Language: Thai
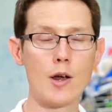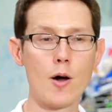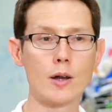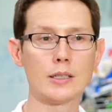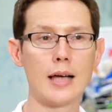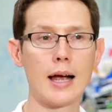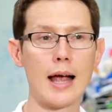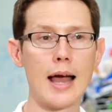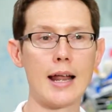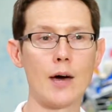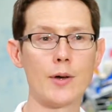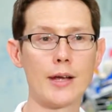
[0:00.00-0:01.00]
นอกจากกา
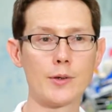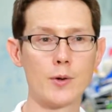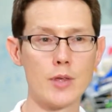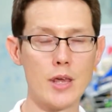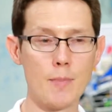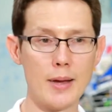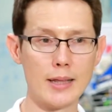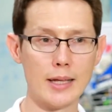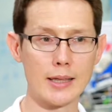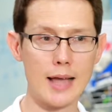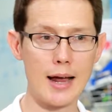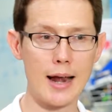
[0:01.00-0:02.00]
รเอาเทคโนโลยีไปติ
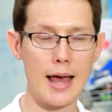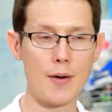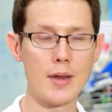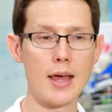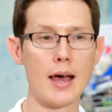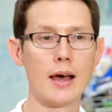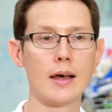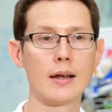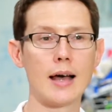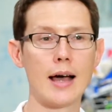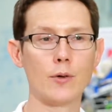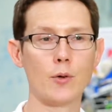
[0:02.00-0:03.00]
ดตั้งแล้วเนี่ย
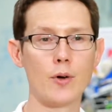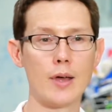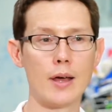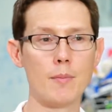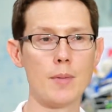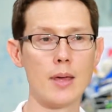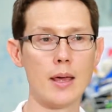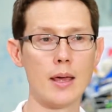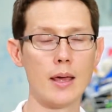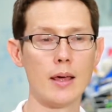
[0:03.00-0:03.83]
ทางโรงเรียนมี